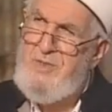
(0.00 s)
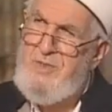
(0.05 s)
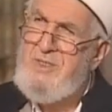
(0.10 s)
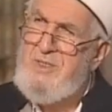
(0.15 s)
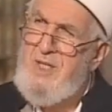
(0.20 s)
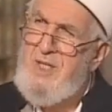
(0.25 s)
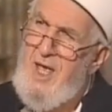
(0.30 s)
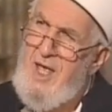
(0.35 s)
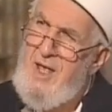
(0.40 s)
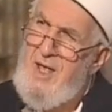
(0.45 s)

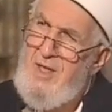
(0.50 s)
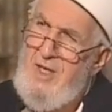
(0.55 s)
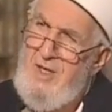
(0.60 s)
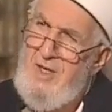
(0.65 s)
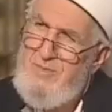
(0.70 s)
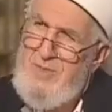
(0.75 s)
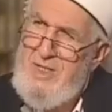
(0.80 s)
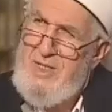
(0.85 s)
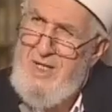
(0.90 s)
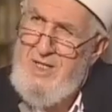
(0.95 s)
Biz de
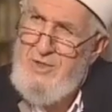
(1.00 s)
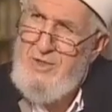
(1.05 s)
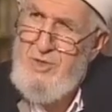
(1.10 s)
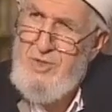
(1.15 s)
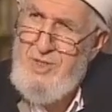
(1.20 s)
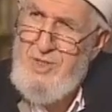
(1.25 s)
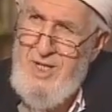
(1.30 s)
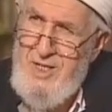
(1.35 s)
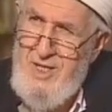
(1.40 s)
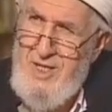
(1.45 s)
millet
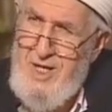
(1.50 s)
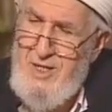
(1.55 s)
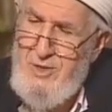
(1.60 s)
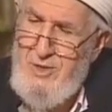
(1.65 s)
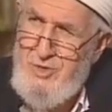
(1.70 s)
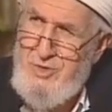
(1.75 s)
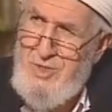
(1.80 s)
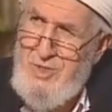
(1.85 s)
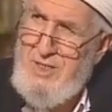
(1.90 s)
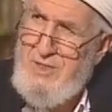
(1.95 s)
olarak ehli
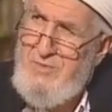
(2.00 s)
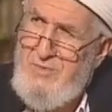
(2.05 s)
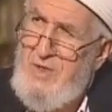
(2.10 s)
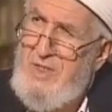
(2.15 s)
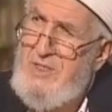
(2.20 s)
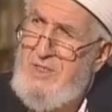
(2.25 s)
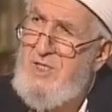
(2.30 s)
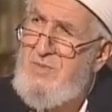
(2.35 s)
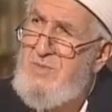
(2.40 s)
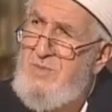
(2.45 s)
sünnet
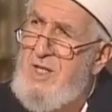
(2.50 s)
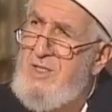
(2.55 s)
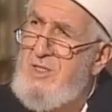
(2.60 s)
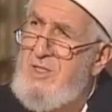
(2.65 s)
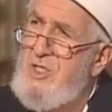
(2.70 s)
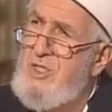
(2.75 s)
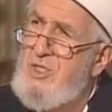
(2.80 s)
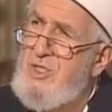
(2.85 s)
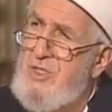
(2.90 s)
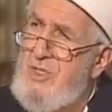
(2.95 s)
ve cemaat
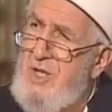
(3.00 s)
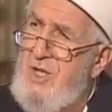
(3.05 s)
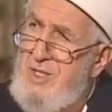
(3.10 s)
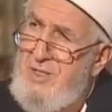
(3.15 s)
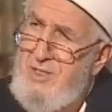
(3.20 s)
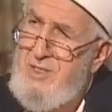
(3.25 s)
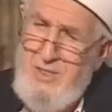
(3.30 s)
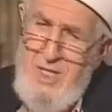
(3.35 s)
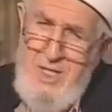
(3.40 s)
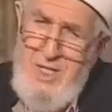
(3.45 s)

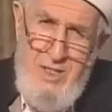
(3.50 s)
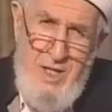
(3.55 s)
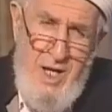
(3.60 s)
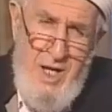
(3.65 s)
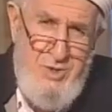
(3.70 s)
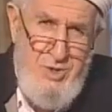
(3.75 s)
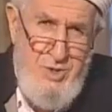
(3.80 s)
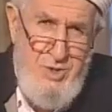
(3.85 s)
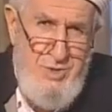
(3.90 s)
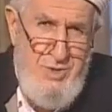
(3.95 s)
itikadında
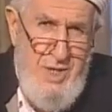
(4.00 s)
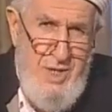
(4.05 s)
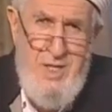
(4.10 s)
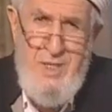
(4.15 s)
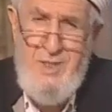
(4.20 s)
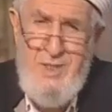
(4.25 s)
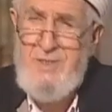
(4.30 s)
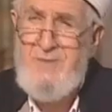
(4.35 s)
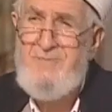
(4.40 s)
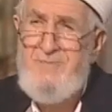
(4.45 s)

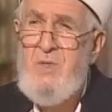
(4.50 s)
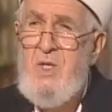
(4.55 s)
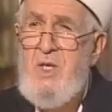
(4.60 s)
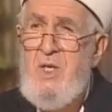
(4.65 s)
inancındayız.